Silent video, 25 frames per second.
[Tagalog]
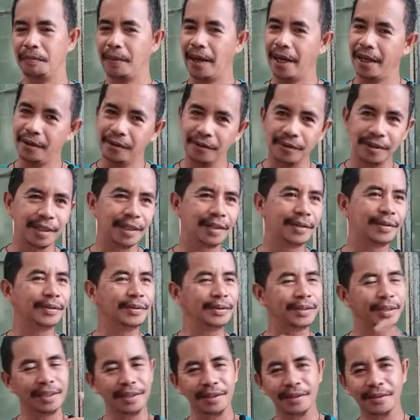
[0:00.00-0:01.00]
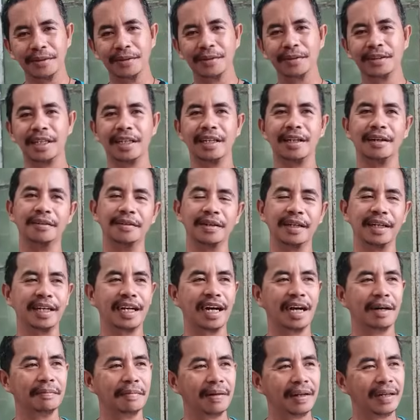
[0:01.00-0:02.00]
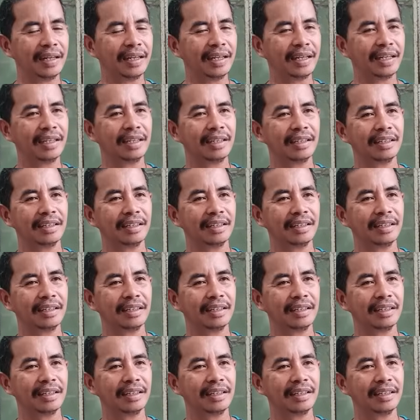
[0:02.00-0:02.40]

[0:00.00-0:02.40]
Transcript: Paikot-ikutin ko, saan ako nagkamali.